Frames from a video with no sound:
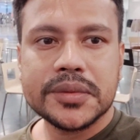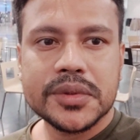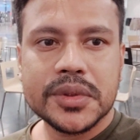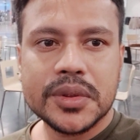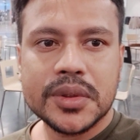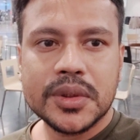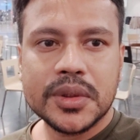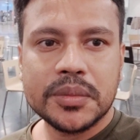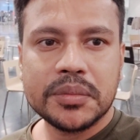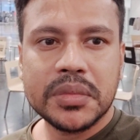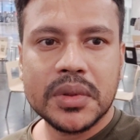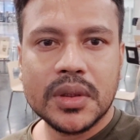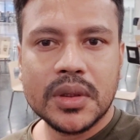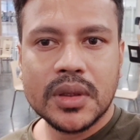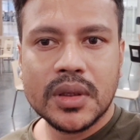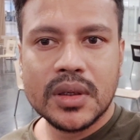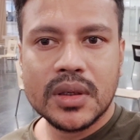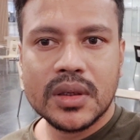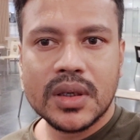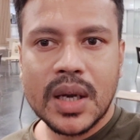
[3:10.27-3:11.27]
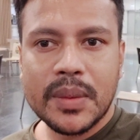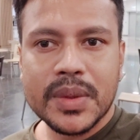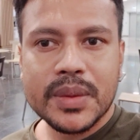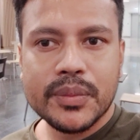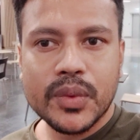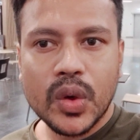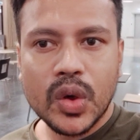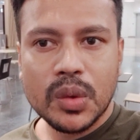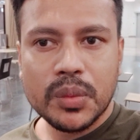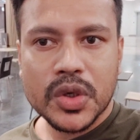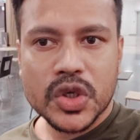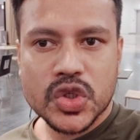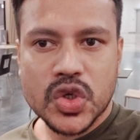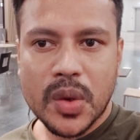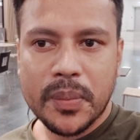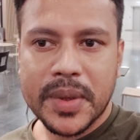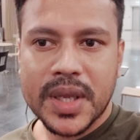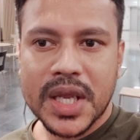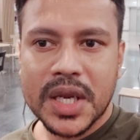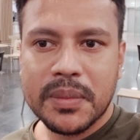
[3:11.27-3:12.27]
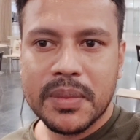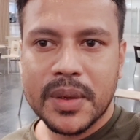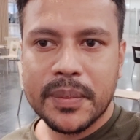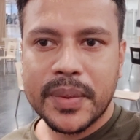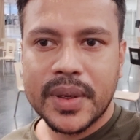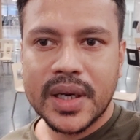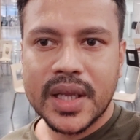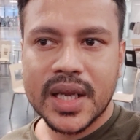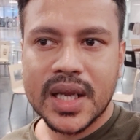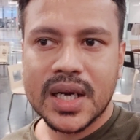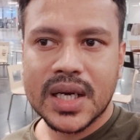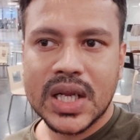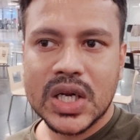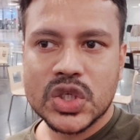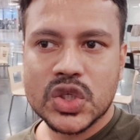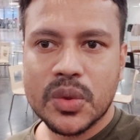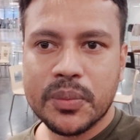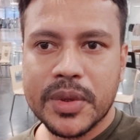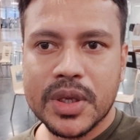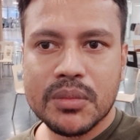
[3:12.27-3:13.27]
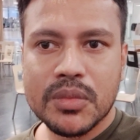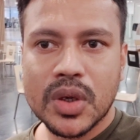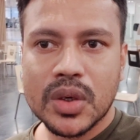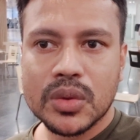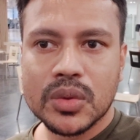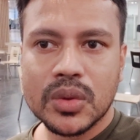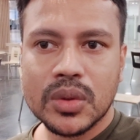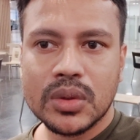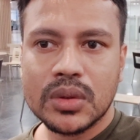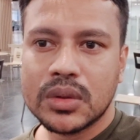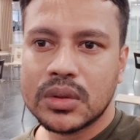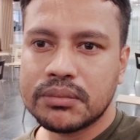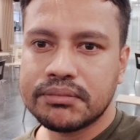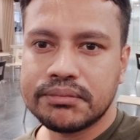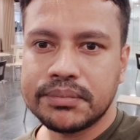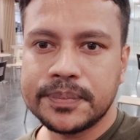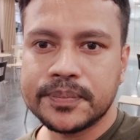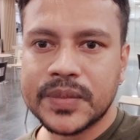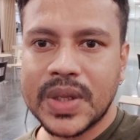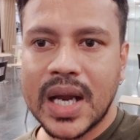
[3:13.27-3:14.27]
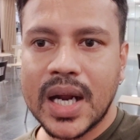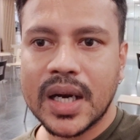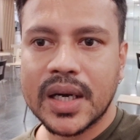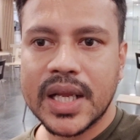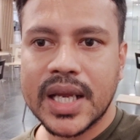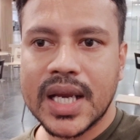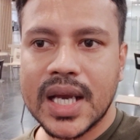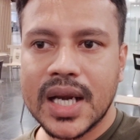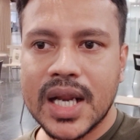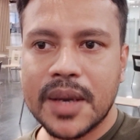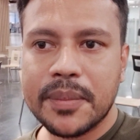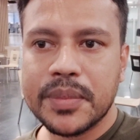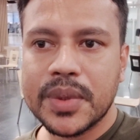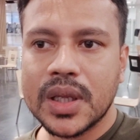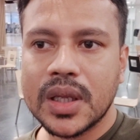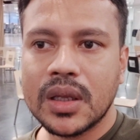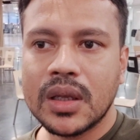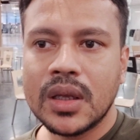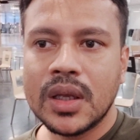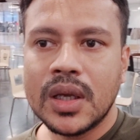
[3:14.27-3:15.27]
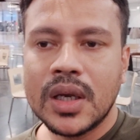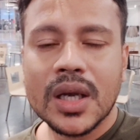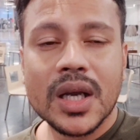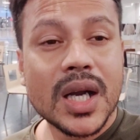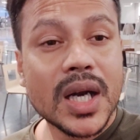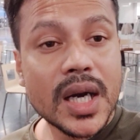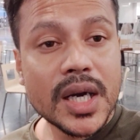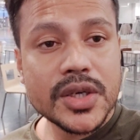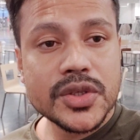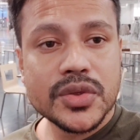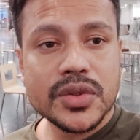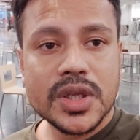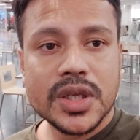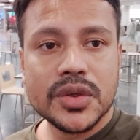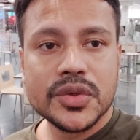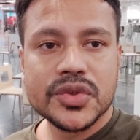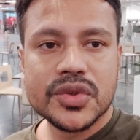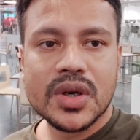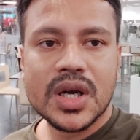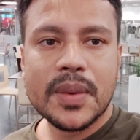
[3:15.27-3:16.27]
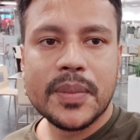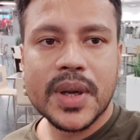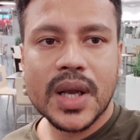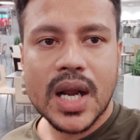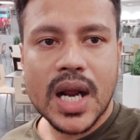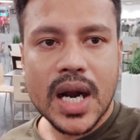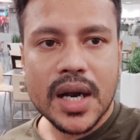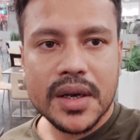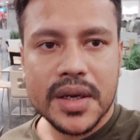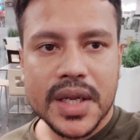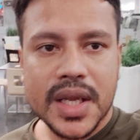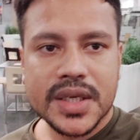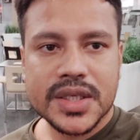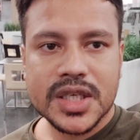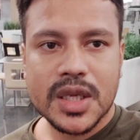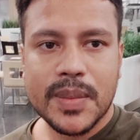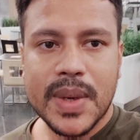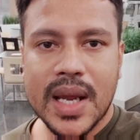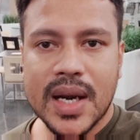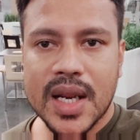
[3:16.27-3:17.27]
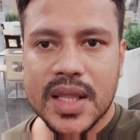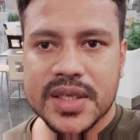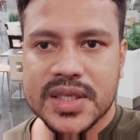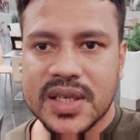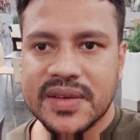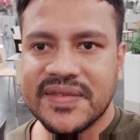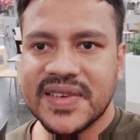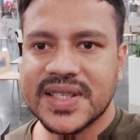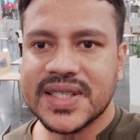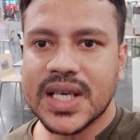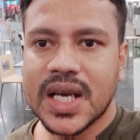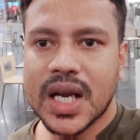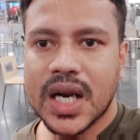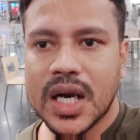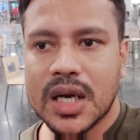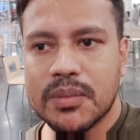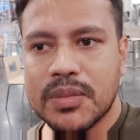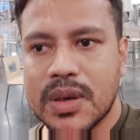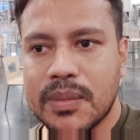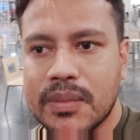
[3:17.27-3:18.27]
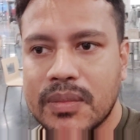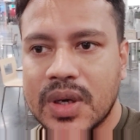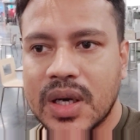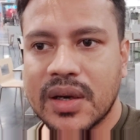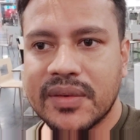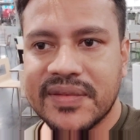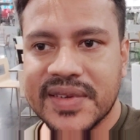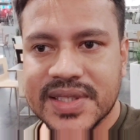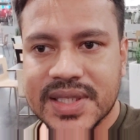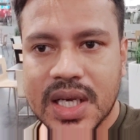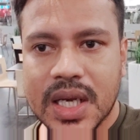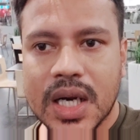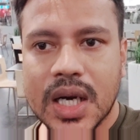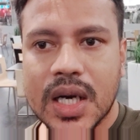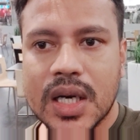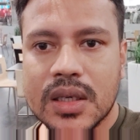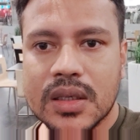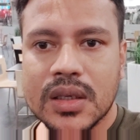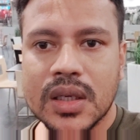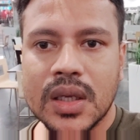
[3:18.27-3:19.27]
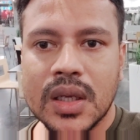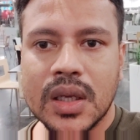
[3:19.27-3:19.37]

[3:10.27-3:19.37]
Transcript: তো আমি বলবো শপিংয়ের ব্যাপারে এখানকার শপিং মলগুলো আর এখানে আপনি কার্ড যদি ইউজ করেন আপনার কার্ড নিয়ে আসলে বাংলাদেশে ভিসা কার্ড বা ভিসা কার্ড